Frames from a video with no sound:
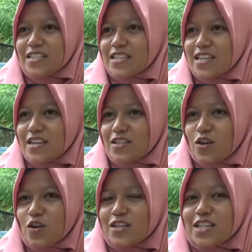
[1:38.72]
istilahnya
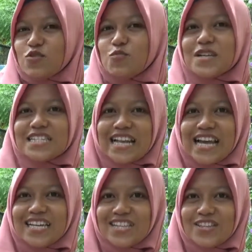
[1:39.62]
tolong digubris
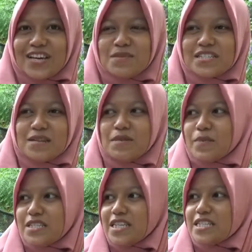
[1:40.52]
lah gitu ya masalah
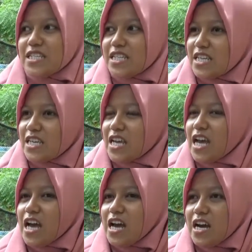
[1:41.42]
BPJS ini
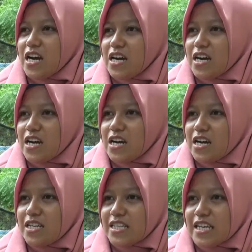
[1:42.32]

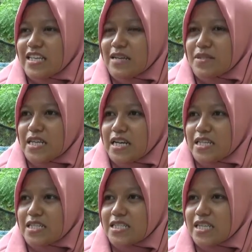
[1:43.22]
uh, istilahnya kita
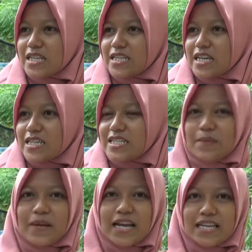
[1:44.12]
masyarakat kecil ya ke
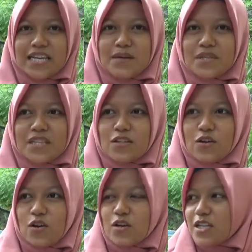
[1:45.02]
siapa lagi ya minta
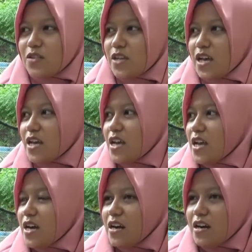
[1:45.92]
tolong gitu ya
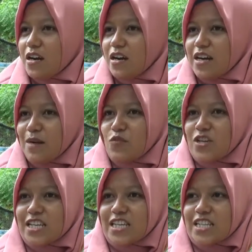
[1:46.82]
eh, nggak uh,
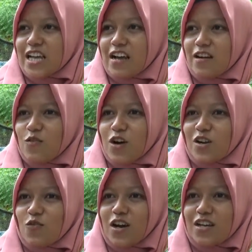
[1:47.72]
mungkin kita
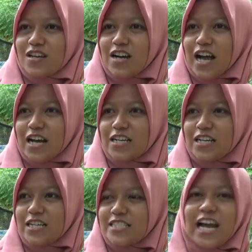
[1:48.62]
keluar-keluar ke
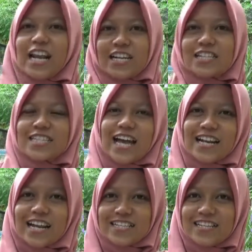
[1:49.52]
jalan ke
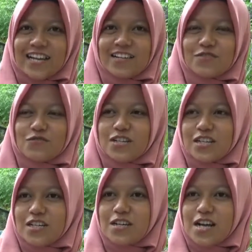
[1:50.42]
sana istilahnya gitu ke